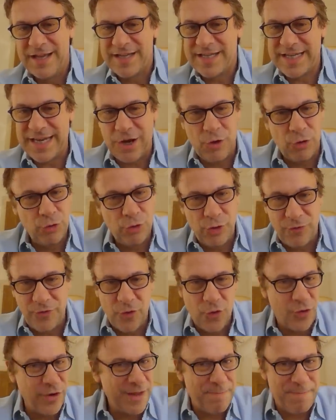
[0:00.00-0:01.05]
Secondo
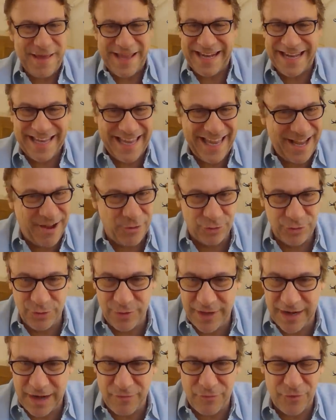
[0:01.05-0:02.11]
voi perché
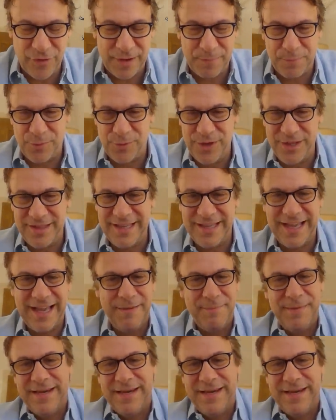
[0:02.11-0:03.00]
continuerà a fare politica?